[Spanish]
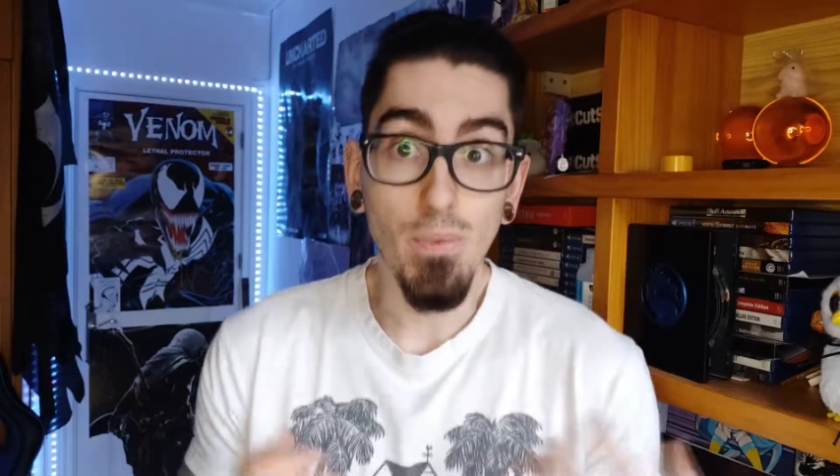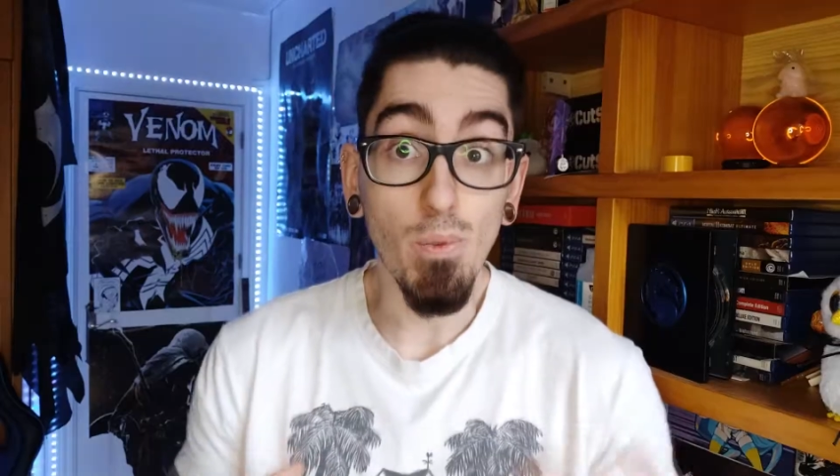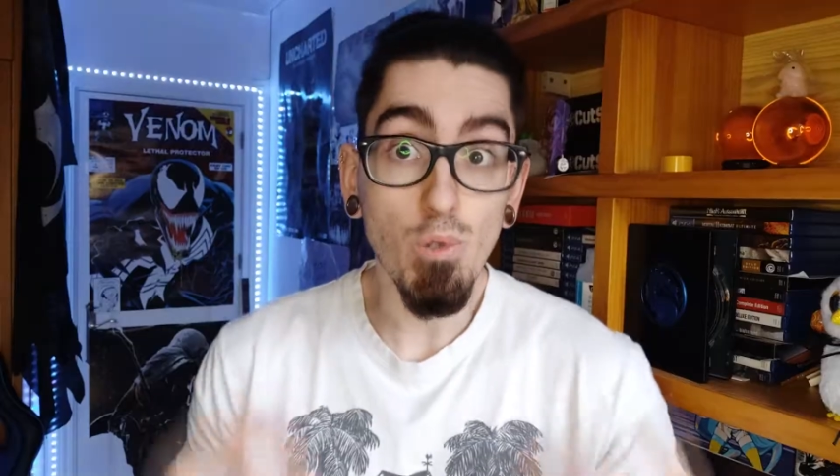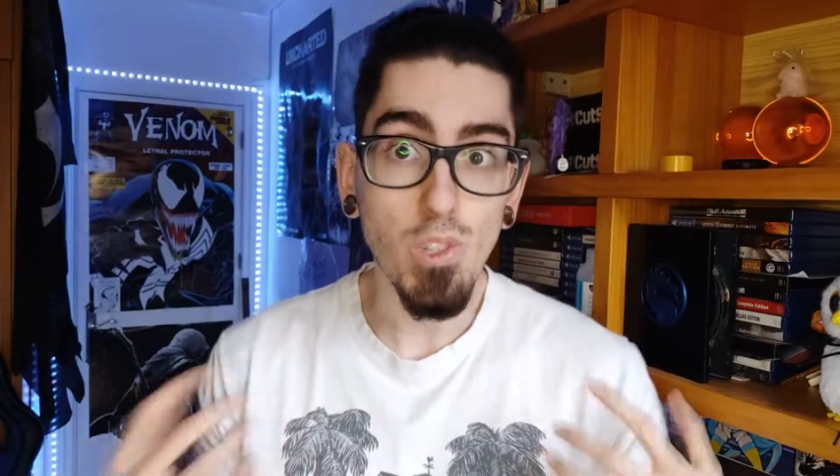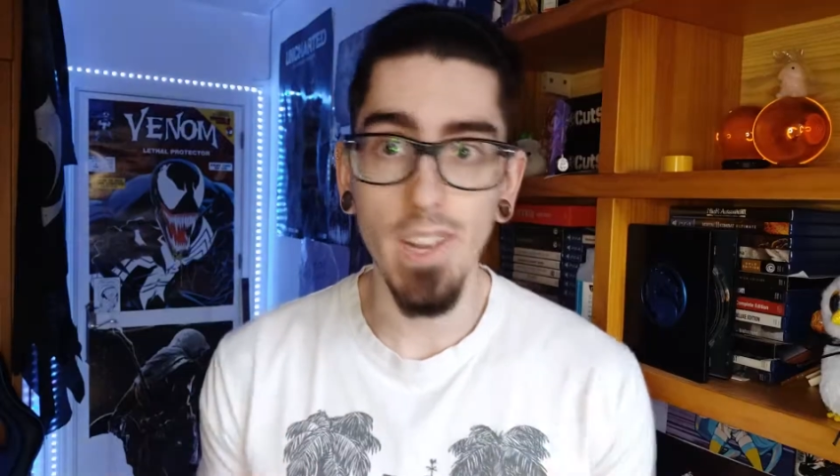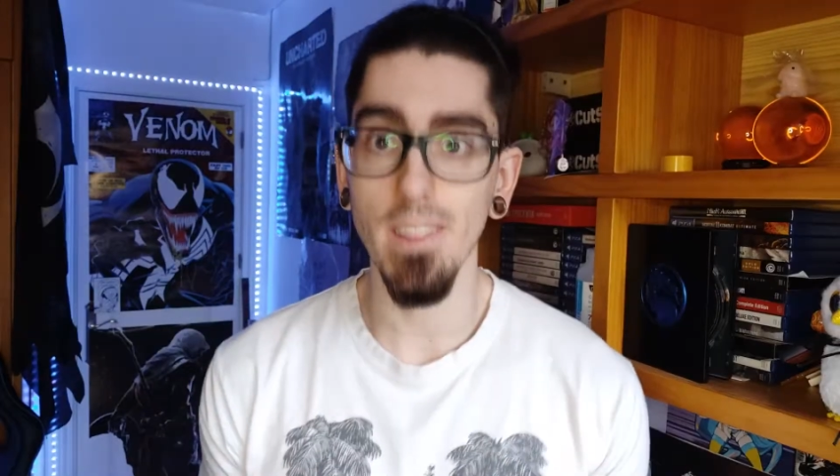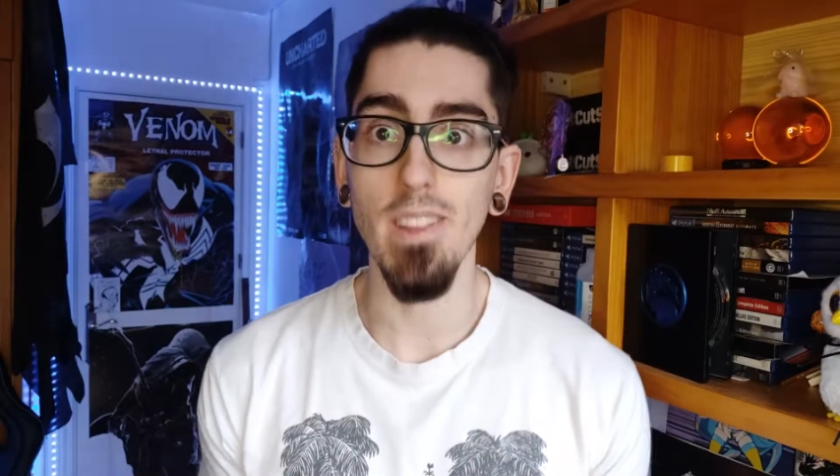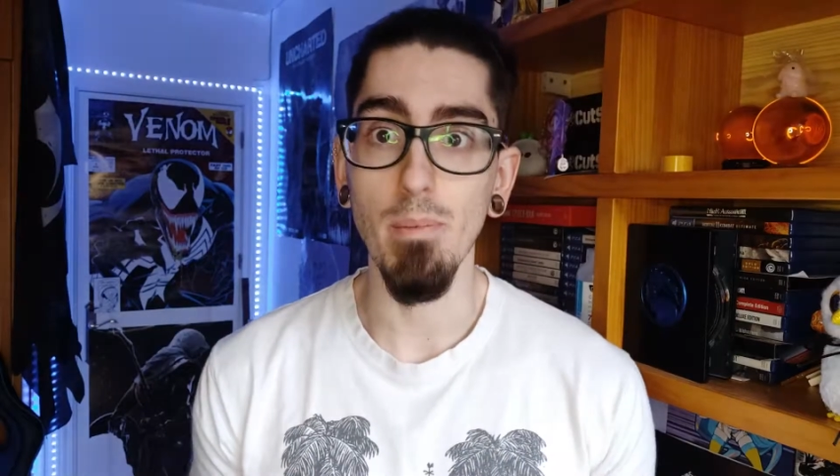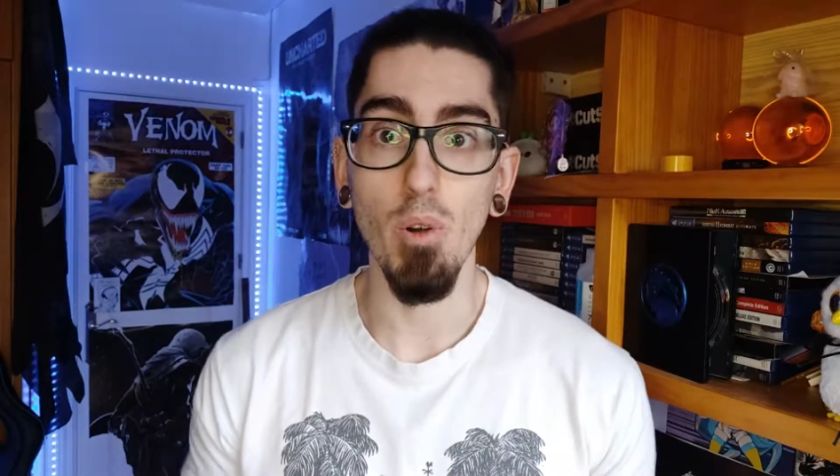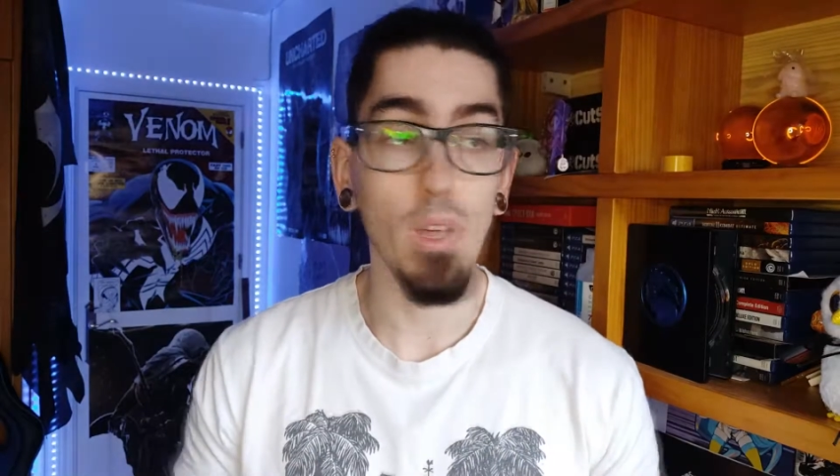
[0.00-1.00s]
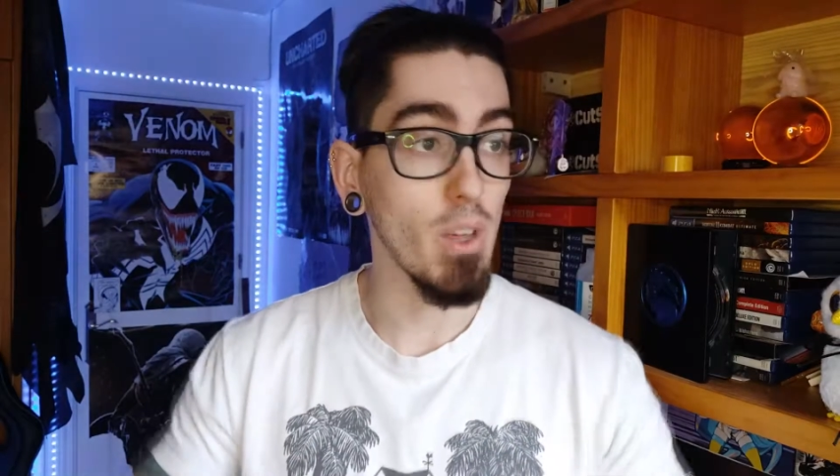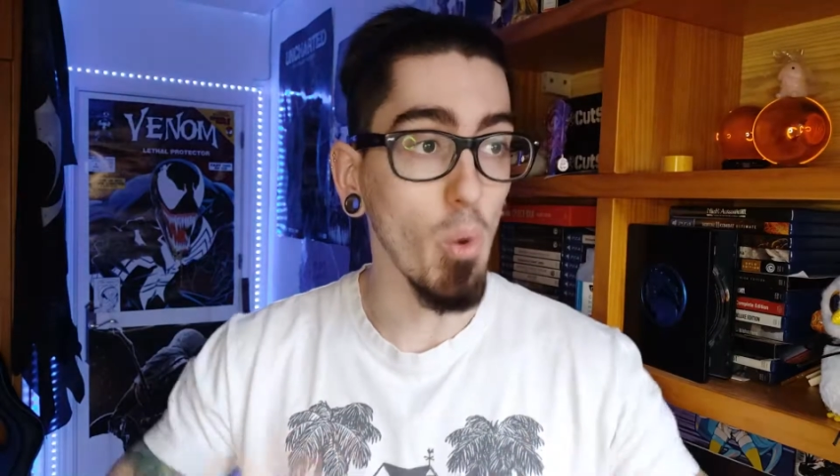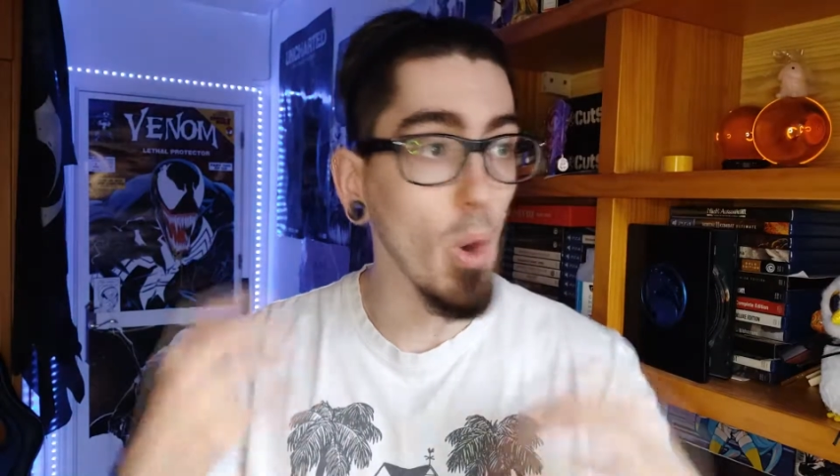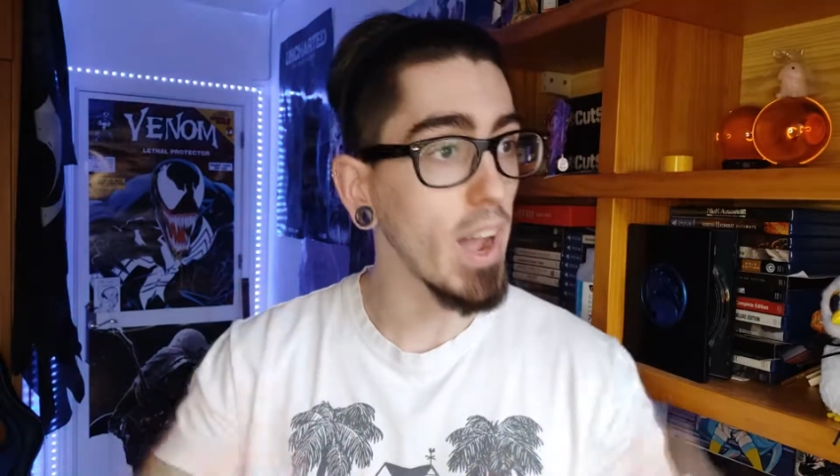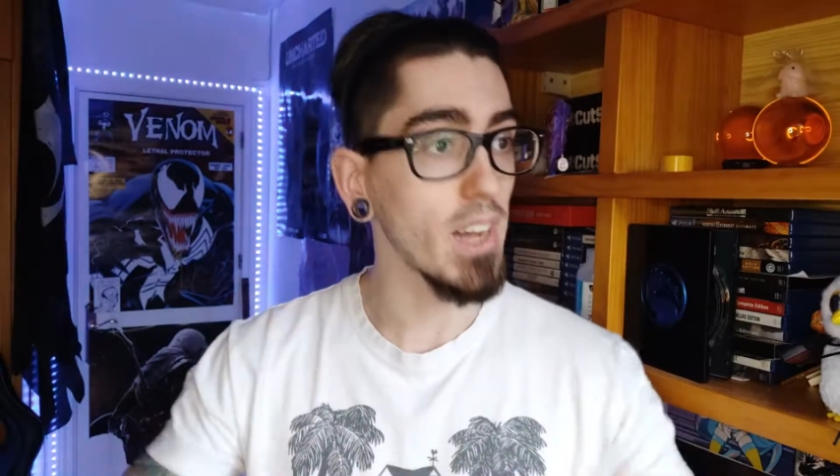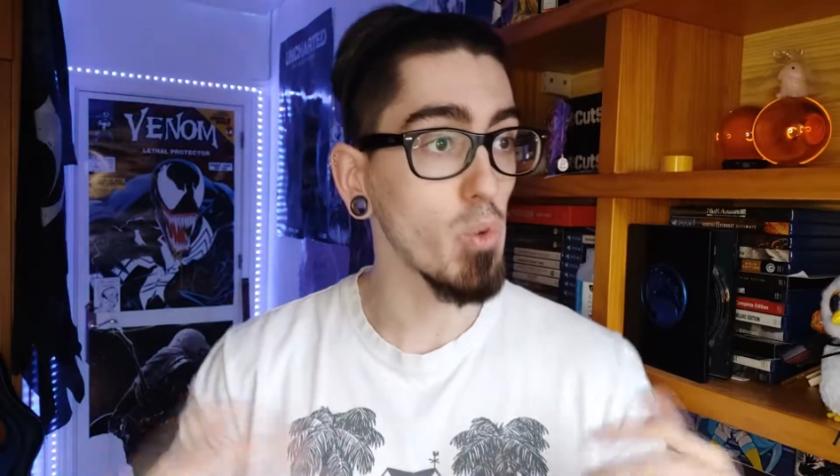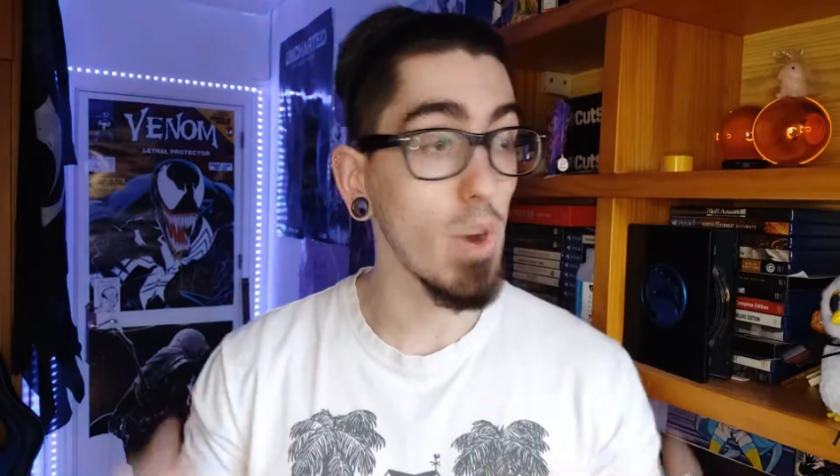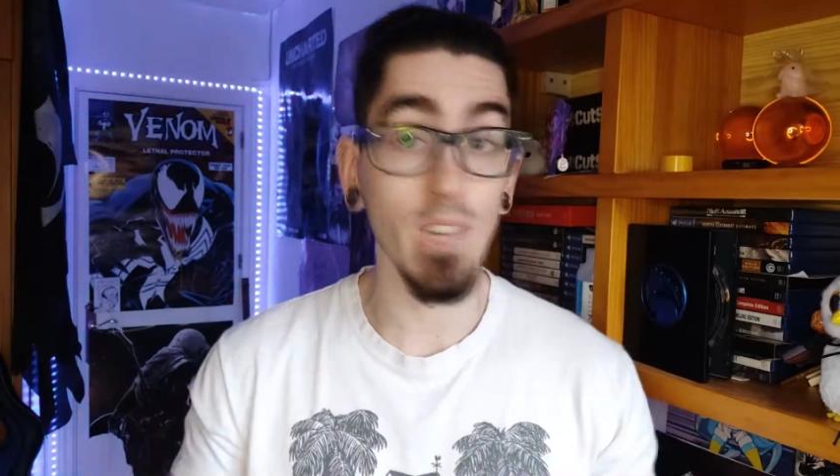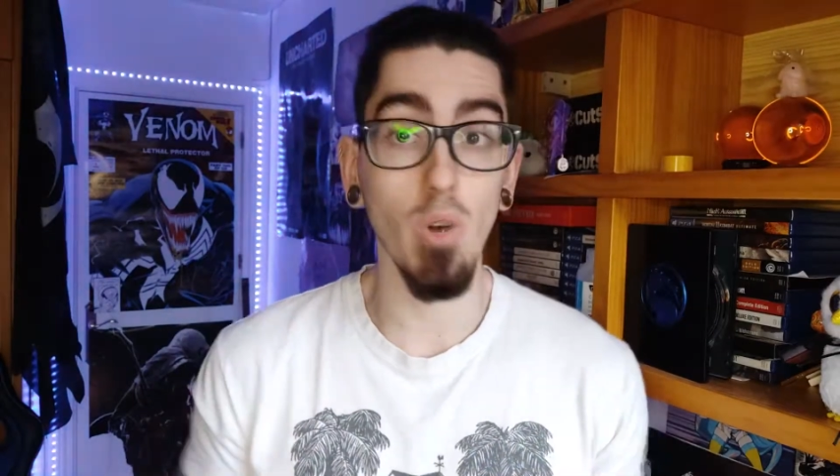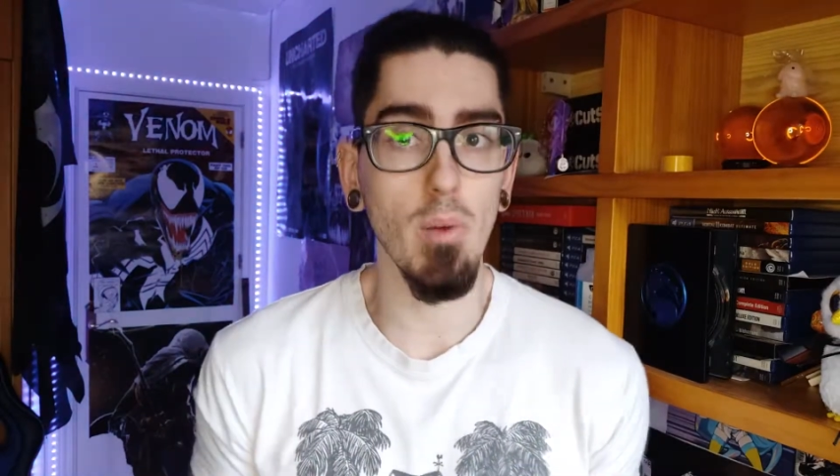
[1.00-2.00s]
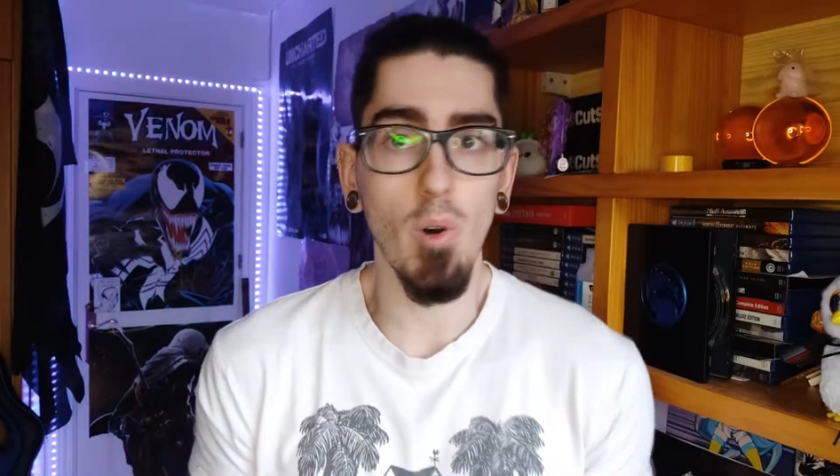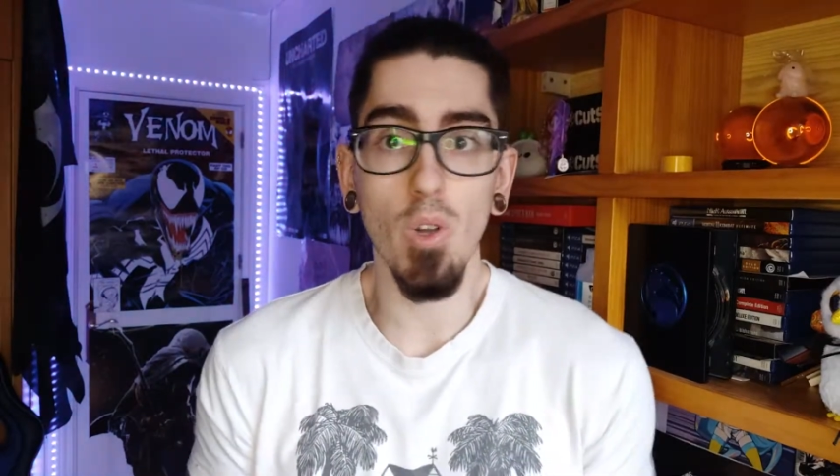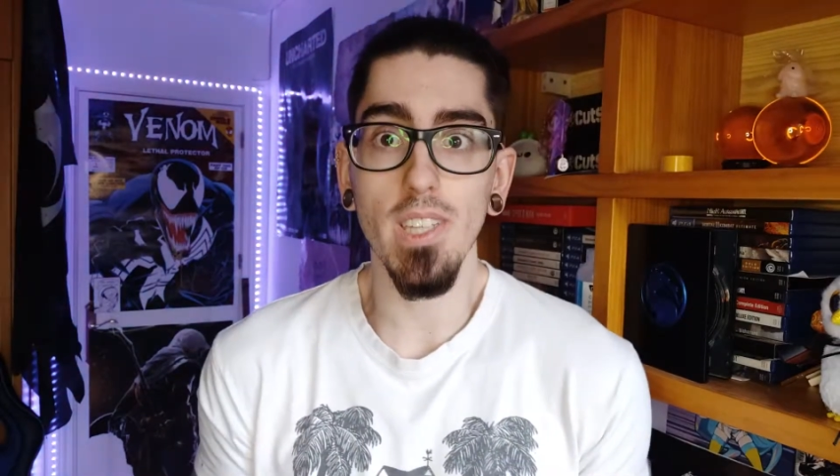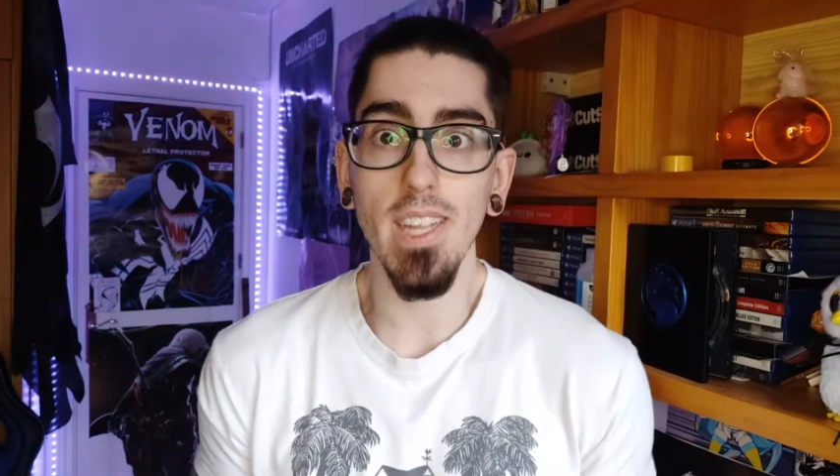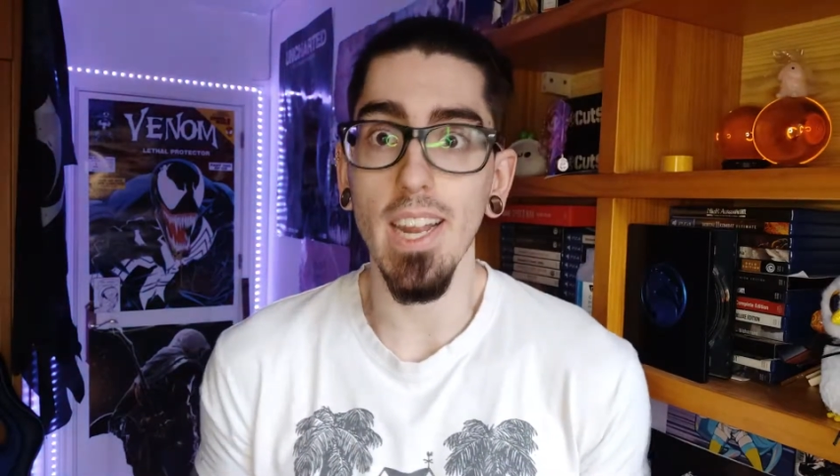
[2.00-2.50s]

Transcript: es frustrante, porque juegas, juegas, o a lo mejor te